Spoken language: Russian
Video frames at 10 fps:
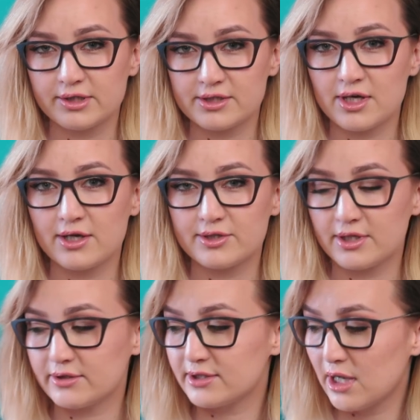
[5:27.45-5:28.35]
на
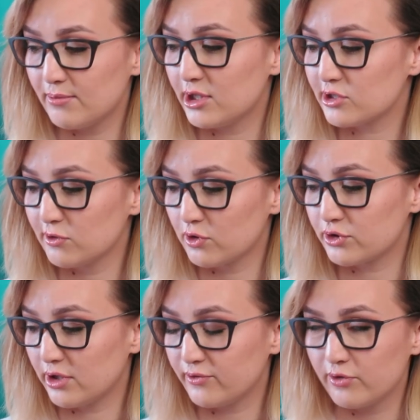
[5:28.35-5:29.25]
сайте, самая
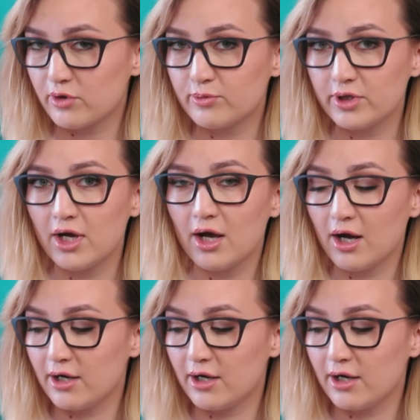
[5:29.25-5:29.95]
сложная формула,